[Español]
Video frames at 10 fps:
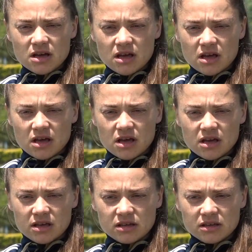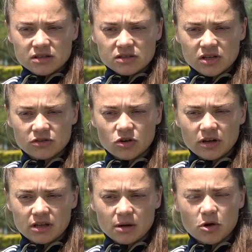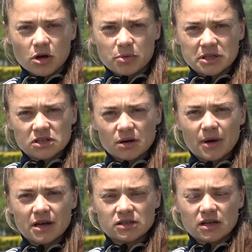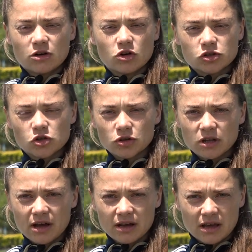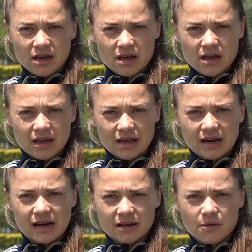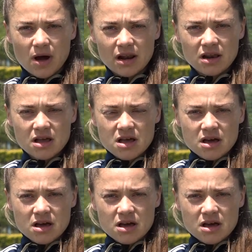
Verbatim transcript: eh, siento que tenemos que pensar más en nosotras que, que en el rival,